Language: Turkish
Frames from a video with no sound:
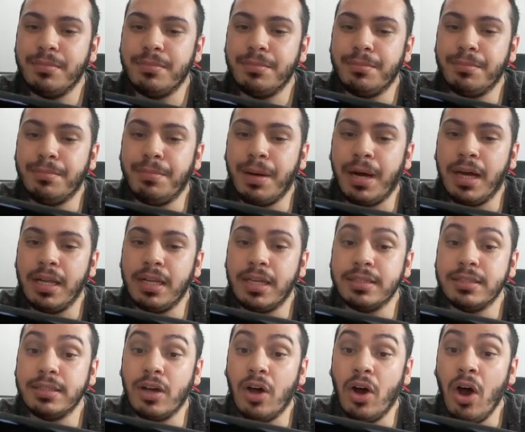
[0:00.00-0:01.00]

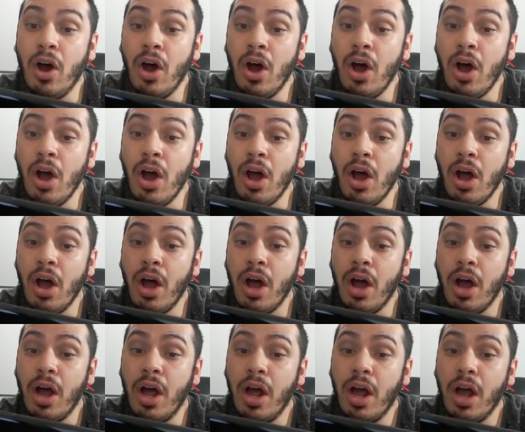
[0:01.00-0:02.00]
bağlantı... Aa!
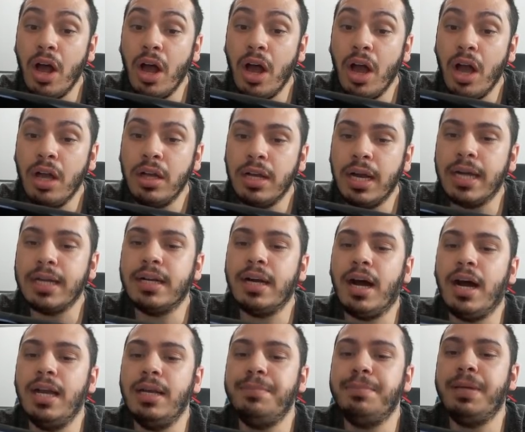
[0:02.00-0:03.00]
Ha
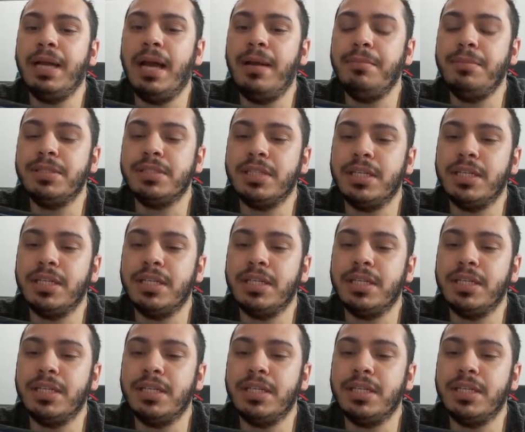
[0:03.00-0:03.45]
galip gelmiş